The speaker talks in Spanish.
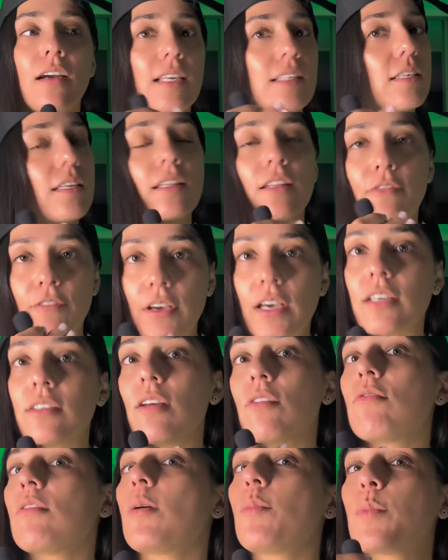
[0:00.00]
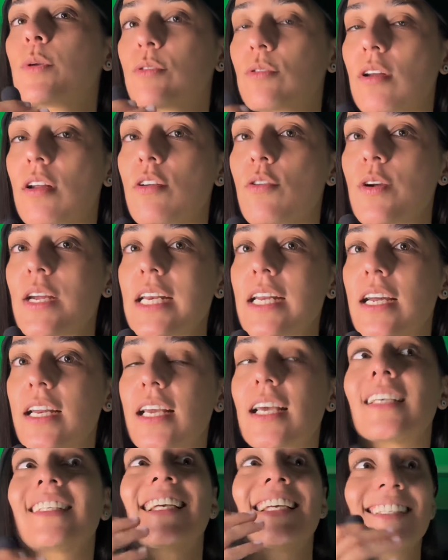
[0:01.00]
qué significa ser una persona no
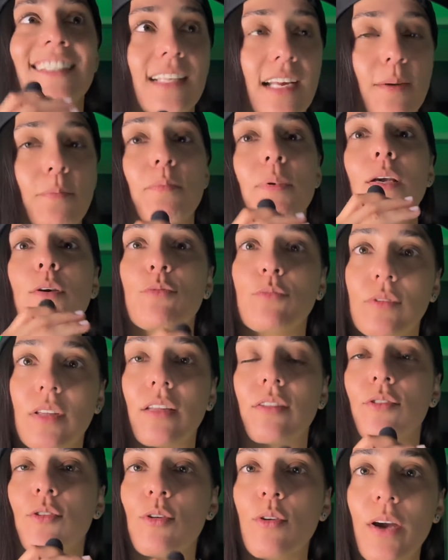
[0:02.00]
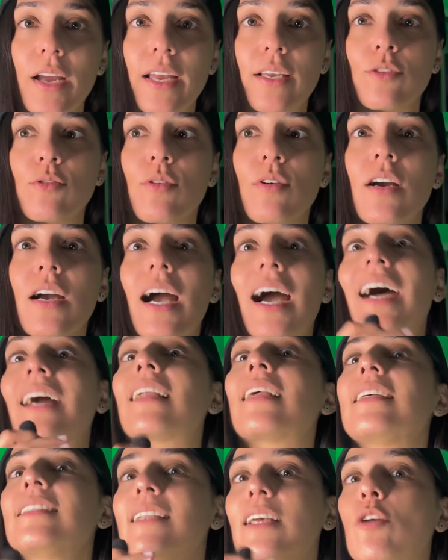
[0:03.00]
binaria se están preguntando eso a
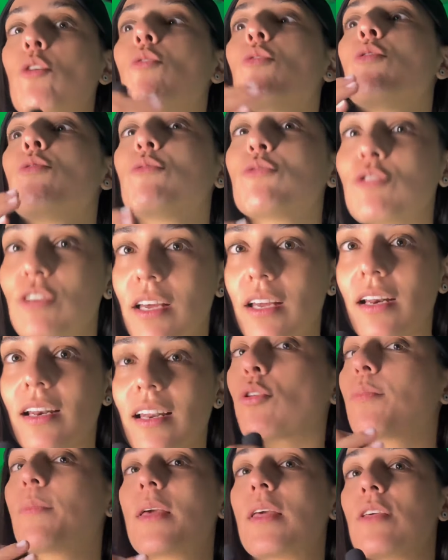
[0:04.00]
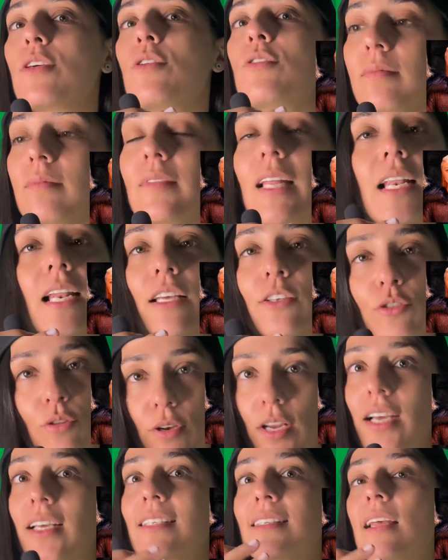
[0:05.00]
raíz de conocerlo por medio de la
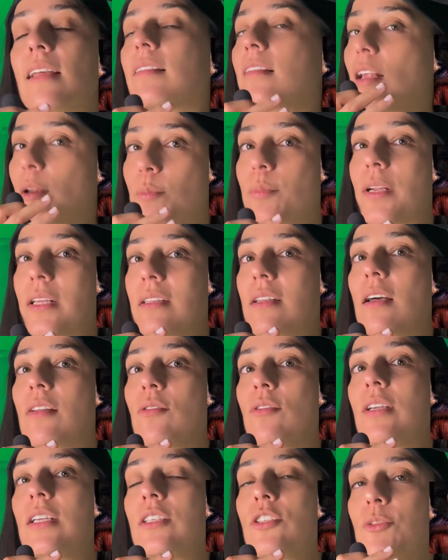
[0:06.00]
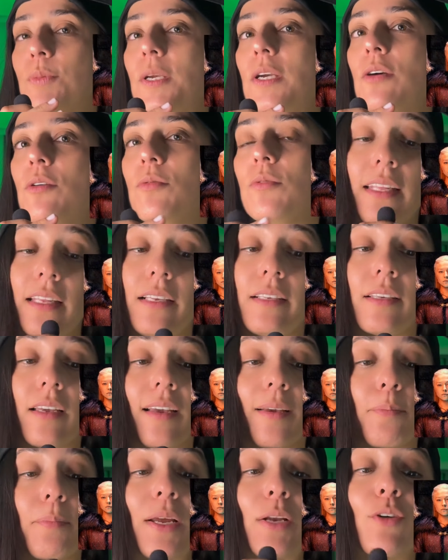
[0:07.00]
historia que está interpretando en HBO. Y
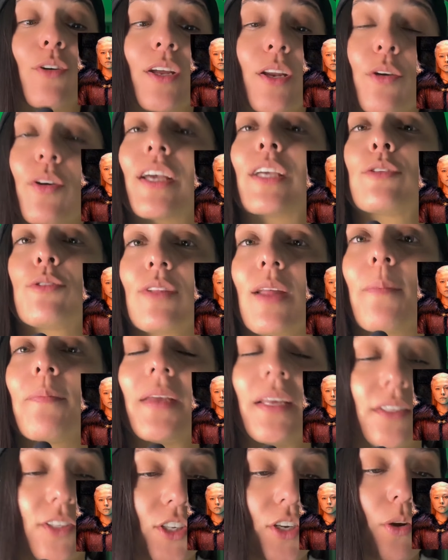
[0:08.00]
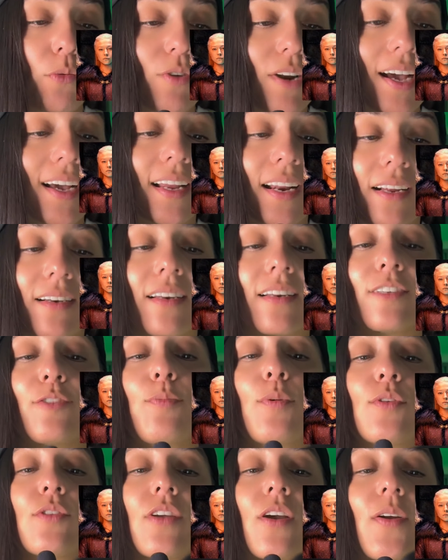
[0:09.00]
dice, pero creo que eso también lleva una gran
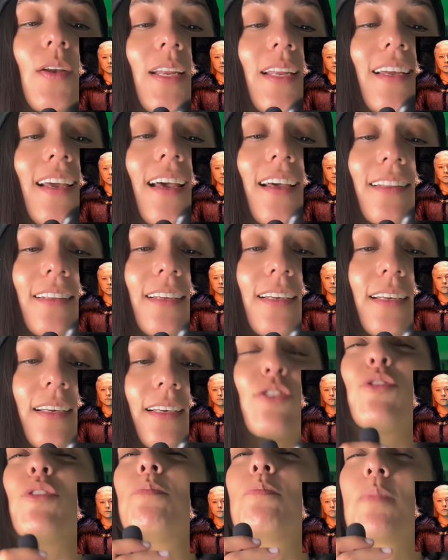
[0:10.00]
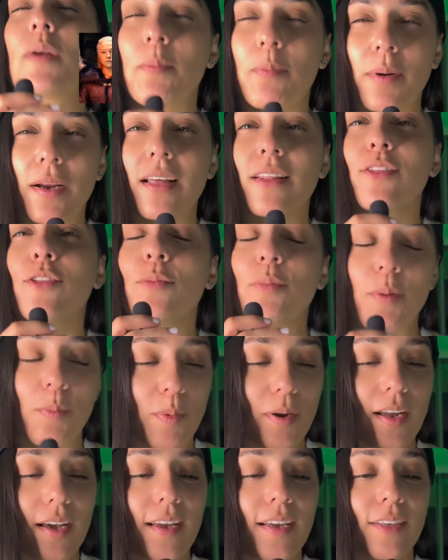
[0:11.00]
responsabilidad, estoy preparándome
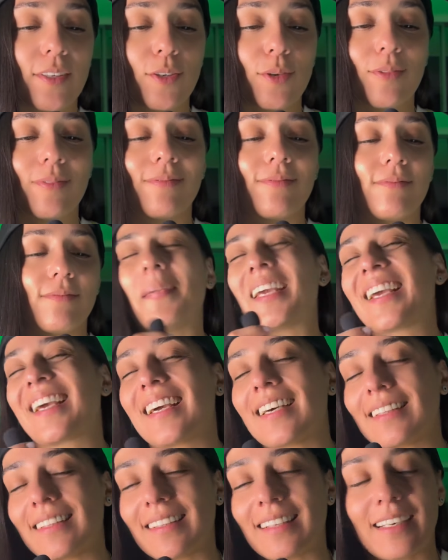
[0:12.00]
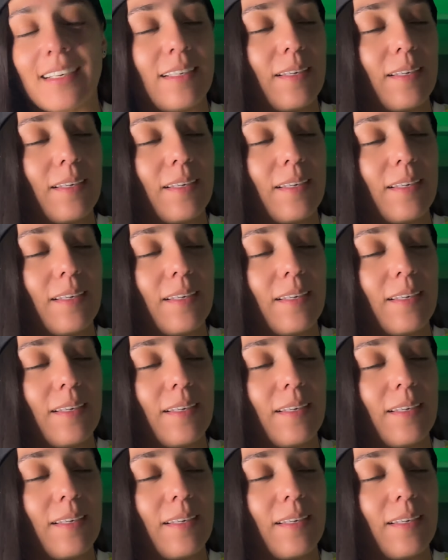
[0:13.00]
para ello. Me encanta.